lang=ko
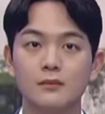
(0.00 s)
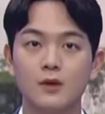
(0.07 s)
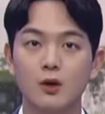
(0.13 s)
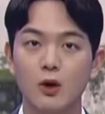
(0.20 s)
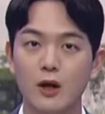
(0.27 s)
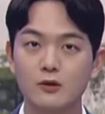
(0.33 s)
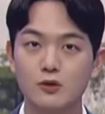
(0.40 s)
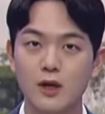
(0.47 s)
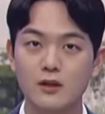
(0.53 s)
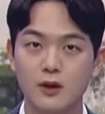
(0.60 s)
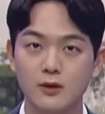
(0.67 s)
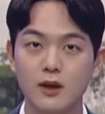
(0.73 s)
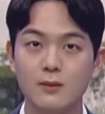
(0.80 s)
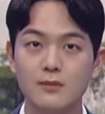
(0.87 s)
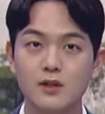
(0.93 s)
광주와
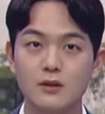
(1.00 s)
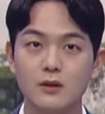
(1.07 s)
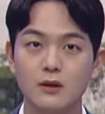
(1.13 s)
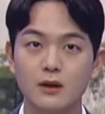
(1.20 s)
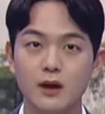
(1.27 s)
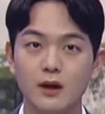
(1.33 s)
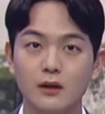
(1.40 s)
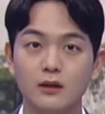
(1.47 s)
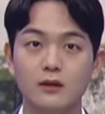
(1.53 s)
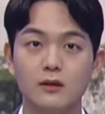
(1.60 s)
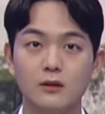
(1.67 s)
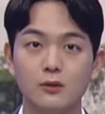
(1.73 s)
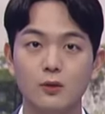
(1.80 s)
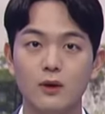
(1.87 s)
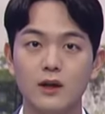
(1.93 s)
전남 지역에
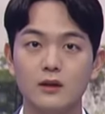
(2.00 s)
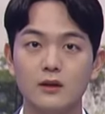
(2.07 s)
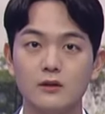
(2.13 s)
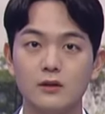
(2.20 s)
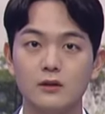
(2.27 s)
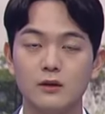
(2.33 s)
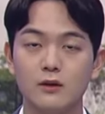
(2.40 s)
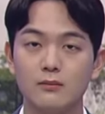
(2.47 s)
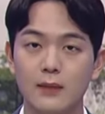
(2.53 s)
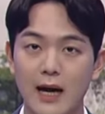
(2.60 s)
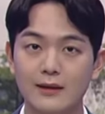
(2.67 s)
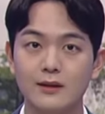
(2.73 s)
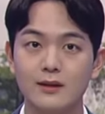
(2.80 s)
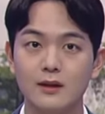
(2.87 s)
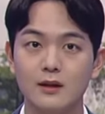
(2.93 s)
이틀 동안 이어졌던
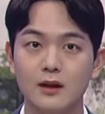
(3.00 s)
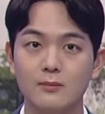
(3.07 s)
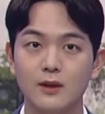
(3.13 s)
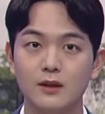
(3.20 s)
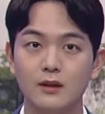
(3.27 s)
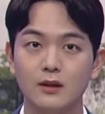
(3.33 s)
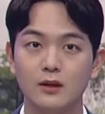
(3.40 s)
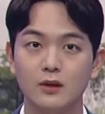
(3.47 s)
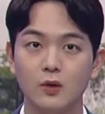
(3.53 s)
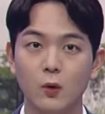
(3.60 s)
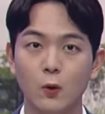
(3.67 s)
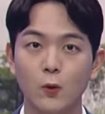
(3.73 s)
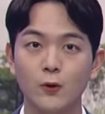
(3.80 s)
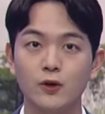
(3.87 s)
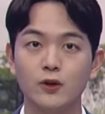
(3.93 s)
많은 양의 비는
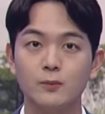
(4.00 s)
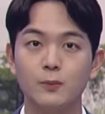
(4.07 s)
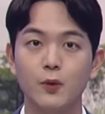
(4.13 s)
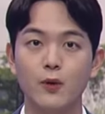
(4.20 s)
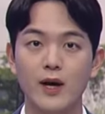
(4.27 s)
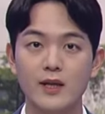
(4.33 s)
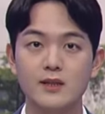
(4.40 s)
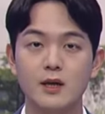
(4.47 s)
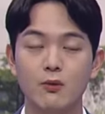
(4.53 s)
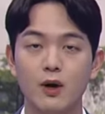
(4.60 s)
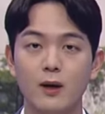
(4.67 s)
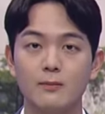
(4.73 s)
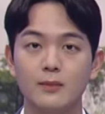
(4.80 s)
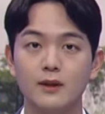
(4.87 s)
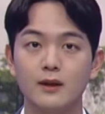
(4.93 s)
호우특보
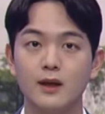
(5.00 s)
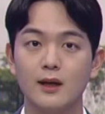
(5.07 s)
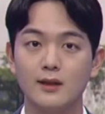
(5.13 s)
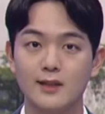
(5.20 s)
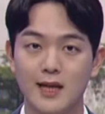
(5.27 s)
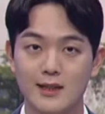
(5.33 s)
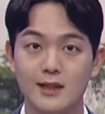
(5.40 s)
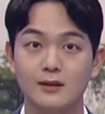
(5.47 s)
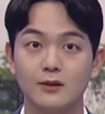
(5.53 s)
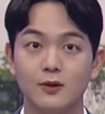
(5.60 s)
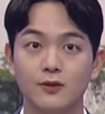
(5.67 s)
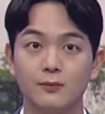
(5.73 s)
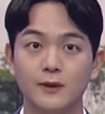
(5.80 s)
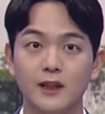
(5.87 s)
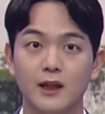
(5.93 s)
해제와 함께
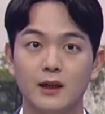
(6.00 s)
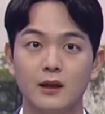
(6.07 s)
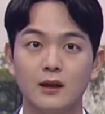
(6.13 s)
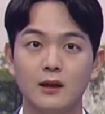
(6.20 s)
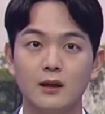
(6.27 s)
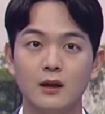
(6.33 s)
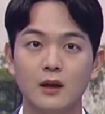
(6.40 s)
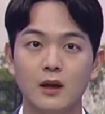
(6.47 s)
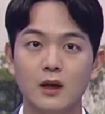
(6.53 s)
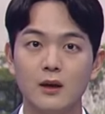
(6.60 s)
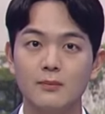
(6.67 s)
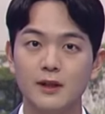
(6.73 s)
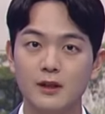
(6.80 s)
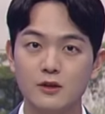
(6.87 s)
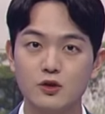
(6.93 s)
잦아들었습니다.
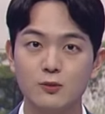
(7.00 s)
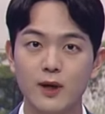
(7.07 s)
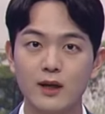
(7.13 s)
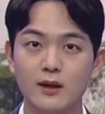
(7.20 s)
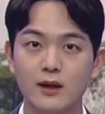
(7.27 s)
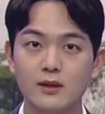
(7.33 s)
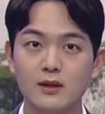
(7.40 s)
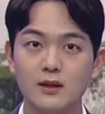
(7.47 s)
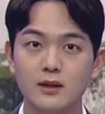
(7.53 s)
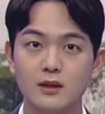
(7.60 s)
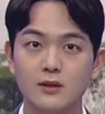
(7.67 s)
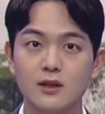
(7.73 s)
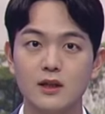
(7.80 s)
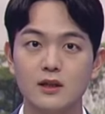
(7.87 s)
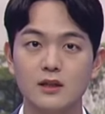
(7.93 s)
비는 주말까지
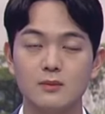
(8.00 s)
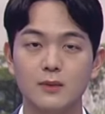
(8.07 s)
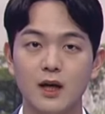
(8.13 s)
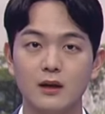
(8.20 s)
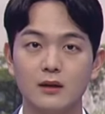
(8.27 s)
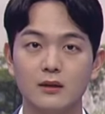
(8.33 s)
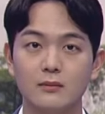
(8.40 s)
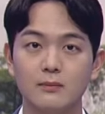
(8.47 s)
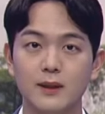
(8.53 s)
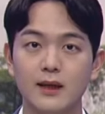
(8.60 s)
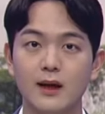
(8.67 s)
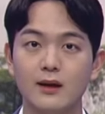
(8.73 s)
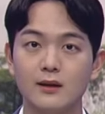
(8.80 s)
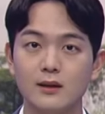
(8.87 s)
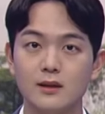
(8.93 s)
이어지겠지만
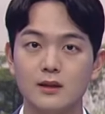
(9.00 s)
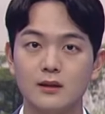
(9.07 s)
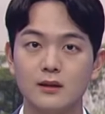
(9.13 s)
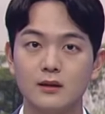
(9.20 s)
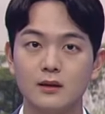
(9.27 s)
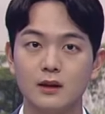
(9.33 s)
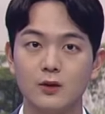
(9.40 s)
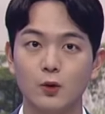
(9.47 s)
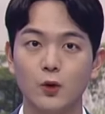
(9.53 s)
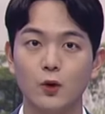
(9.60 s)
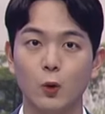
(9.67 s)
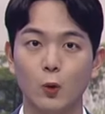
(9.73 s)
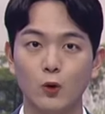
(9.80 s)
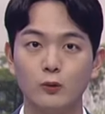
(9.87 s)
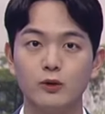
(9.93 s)
비가 그치는 일요일
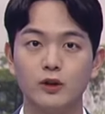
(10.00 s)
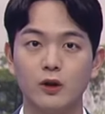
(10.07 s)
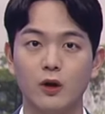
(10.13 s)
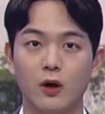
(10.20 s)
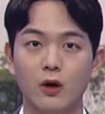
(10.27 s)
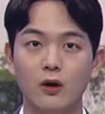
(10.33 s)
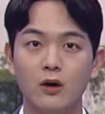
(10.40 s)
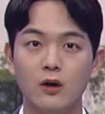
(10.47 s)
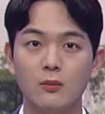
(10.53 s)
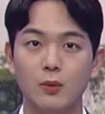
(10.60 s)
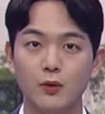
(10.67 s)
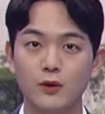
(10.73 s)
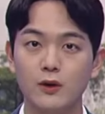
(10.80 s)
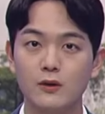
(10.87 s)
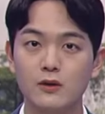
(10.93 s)
오후부터
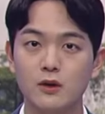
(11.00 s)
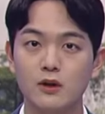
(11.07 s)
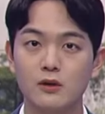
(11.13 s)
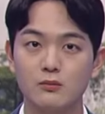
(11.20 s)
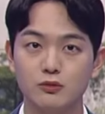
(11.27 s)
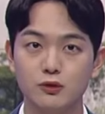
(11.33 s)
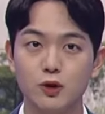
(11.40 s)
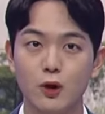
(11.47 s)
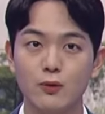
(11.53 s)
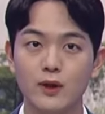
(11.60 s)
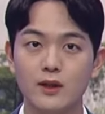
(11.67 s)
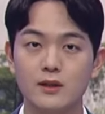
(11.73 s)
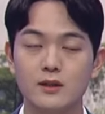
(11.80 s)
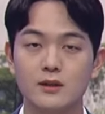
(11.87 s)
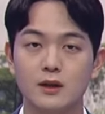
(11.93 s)
본격적인
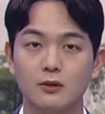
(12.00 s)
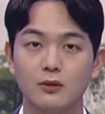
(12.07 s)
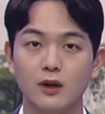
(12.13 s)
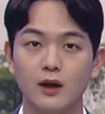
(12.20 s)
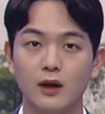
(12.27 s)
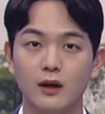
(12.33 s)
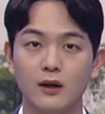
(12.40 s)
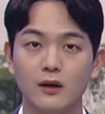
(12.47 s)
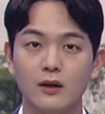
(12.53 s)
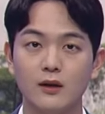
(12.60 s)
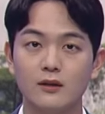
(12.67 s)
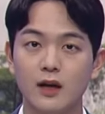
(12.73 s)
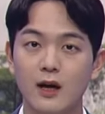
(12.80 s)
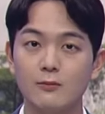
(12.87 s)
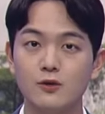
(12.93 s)
무더위가 시작돼
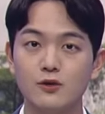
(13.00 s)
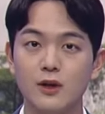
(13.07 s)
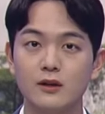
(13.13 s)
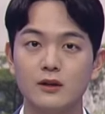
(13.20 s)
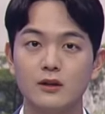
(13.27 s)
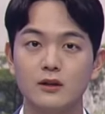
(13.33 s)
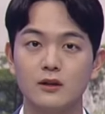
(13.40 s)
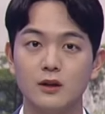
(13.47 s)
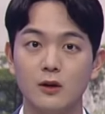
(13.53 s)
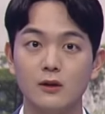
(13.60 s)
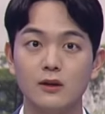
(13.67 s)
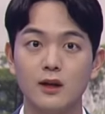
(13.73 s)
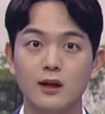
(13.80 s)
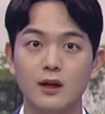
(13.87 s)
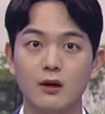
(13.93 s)
다음 주에는
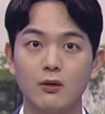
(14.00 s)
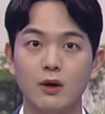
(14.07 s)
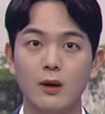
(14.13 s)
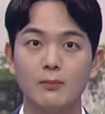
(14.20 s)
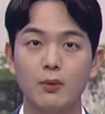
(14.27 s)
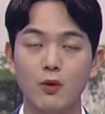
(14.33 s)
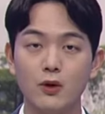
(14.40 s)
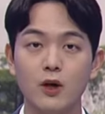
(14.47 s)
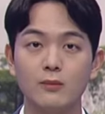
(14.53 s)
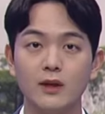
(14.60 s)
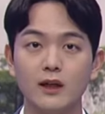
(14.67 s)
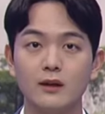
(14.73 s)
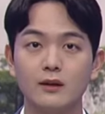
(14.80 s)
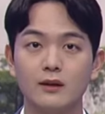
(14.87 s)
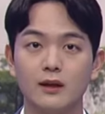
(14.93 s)
열대야와
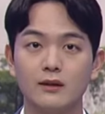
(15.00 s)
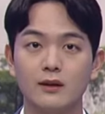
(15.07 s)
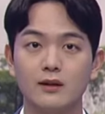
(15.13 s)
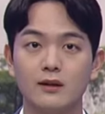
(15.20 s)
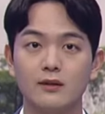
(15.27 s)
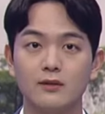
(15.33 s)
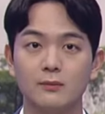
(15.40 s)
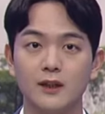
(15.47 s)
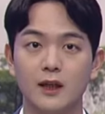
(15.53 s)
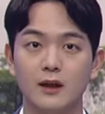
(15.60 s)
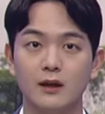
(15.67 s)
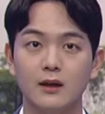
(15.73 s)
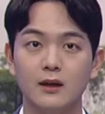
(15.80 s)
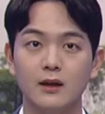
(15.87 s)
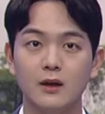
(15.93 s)
폭염이 나타나겠습니다.